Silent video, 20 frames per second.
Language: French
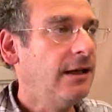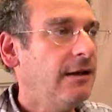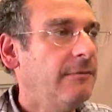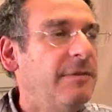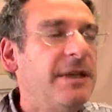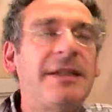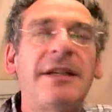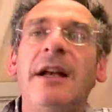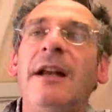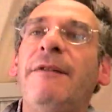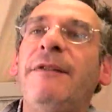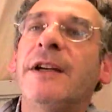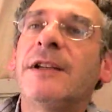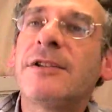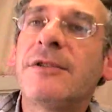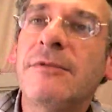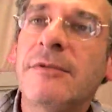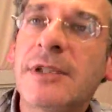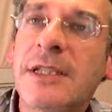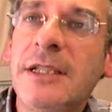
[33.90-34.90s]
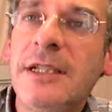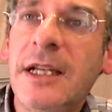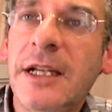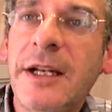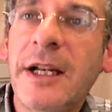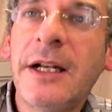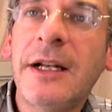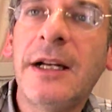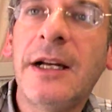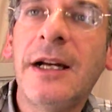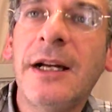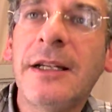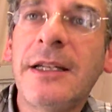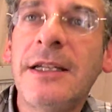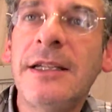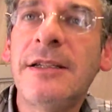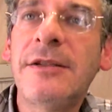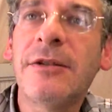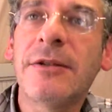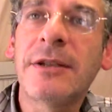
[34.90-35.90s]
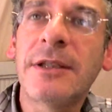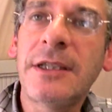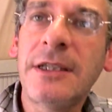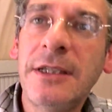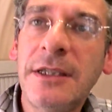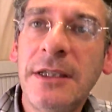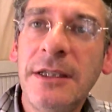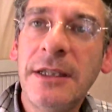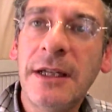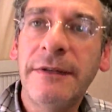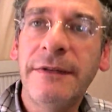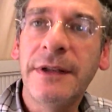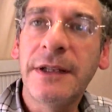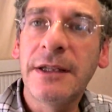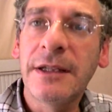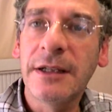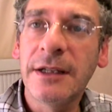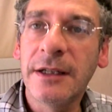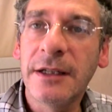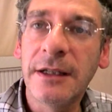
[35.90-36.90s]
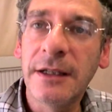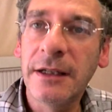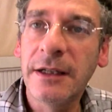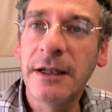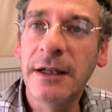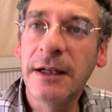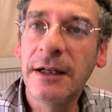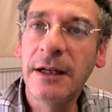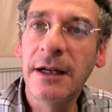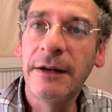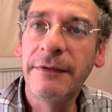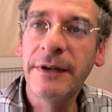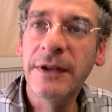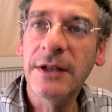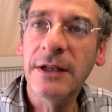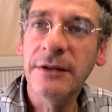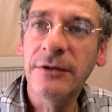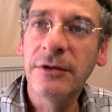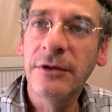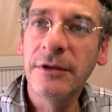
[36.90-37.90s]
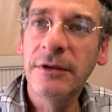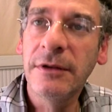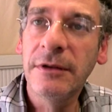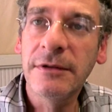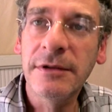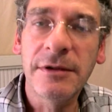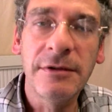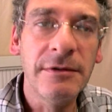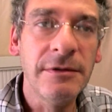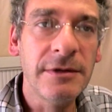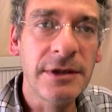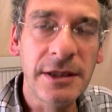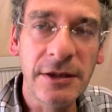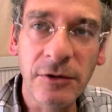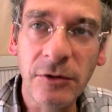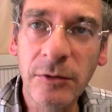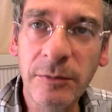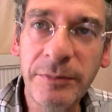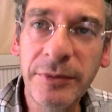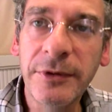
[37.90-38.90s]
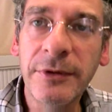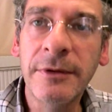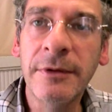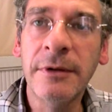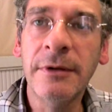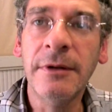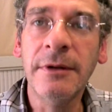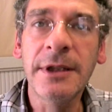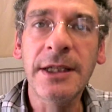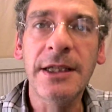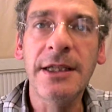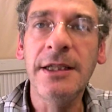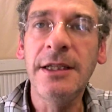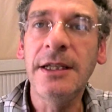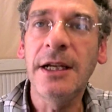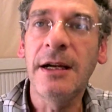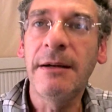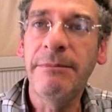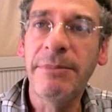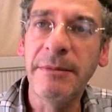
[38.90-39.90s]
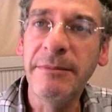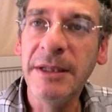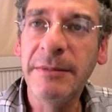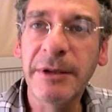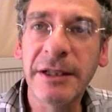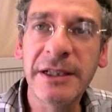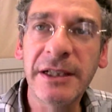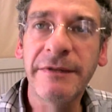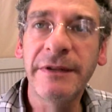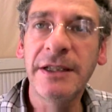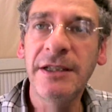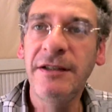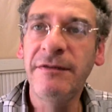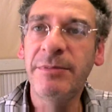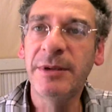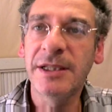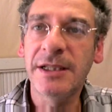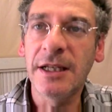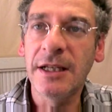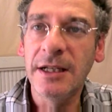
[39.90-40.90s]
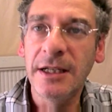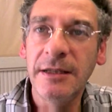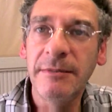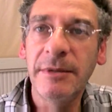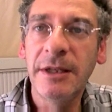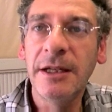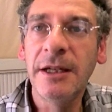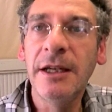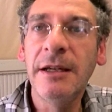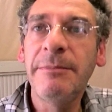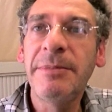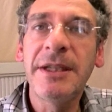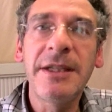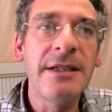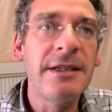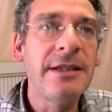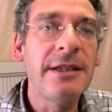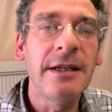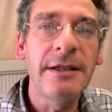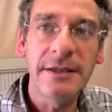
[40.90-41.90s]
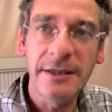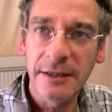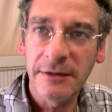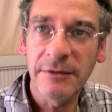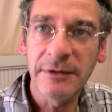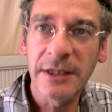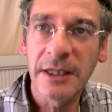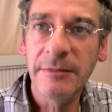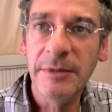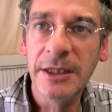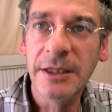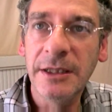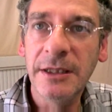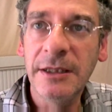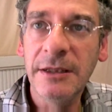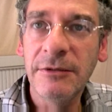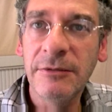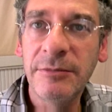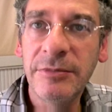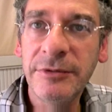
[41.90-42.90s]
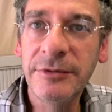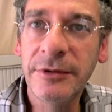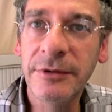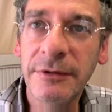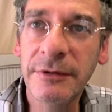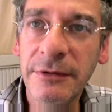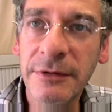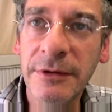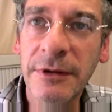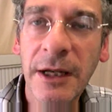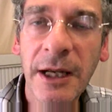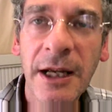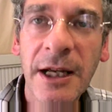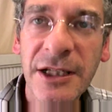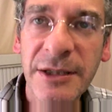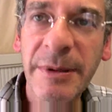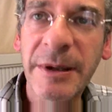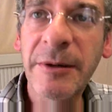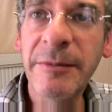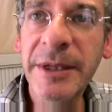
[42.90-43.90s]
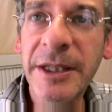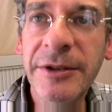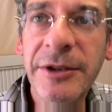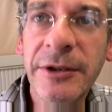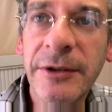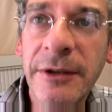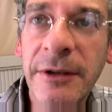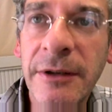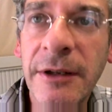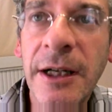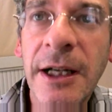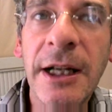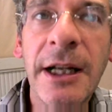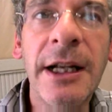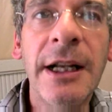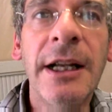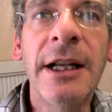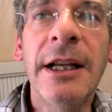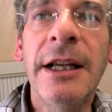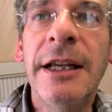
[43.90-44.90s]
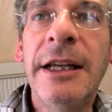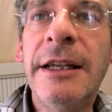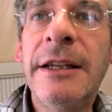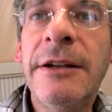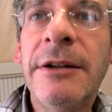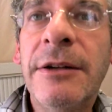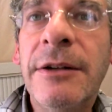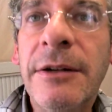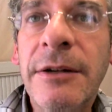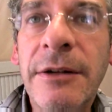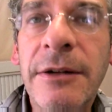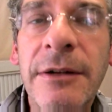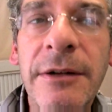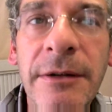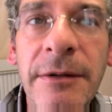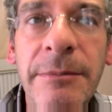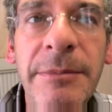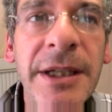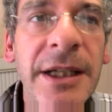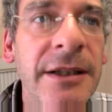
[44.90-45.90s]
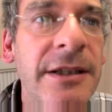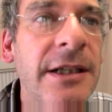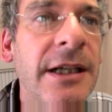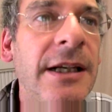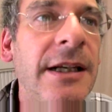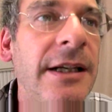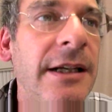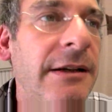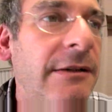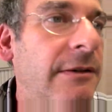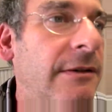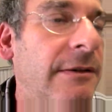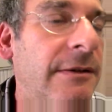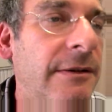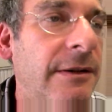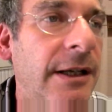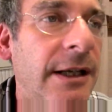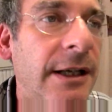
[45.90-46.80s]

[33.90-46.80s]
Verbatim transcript: Mais tu as la version aussi nana qui est sortie avec un avec un tox, euh, ses repos, qui a pas mis de préservatif parce qu'elle l'aimait, puis qui s'est contaminée au bout de je sais pas combien de temps, et euh, bien qu'elle est euh,